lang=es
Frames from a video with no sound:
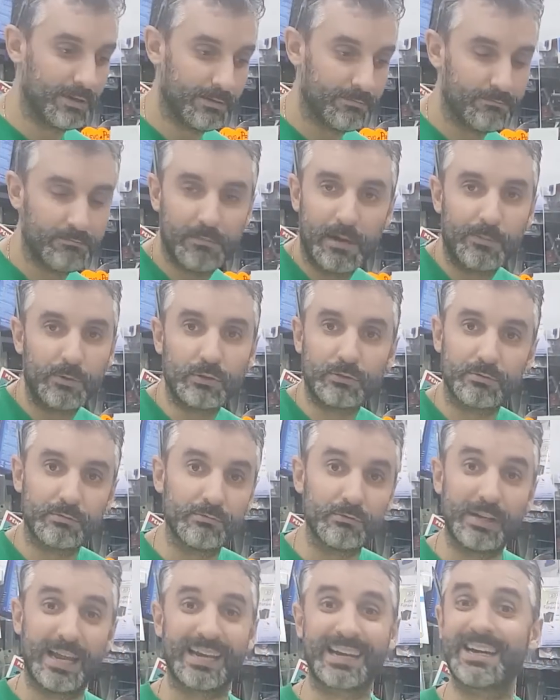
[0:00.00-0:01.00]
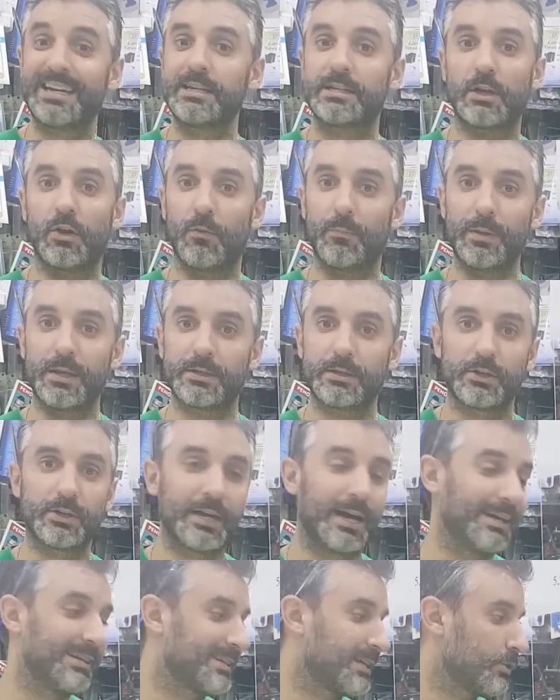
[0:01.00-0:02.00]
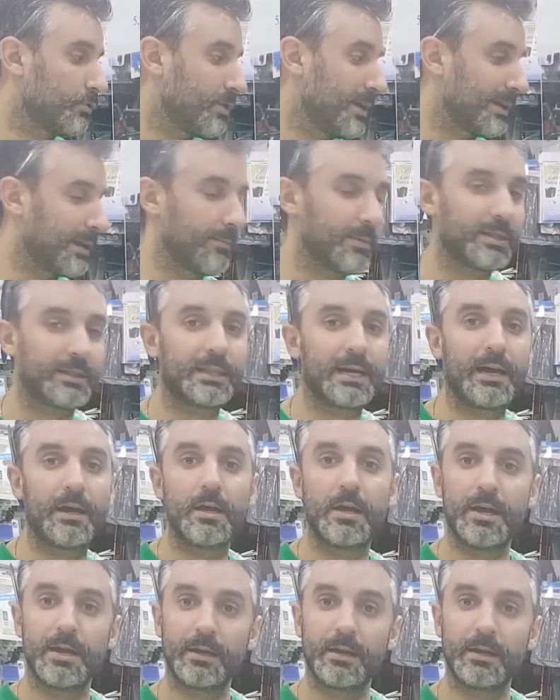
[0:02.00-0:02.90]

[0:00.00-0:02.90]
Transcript: vamos, es que ni se lo piensa. O sea, es que es una herramienta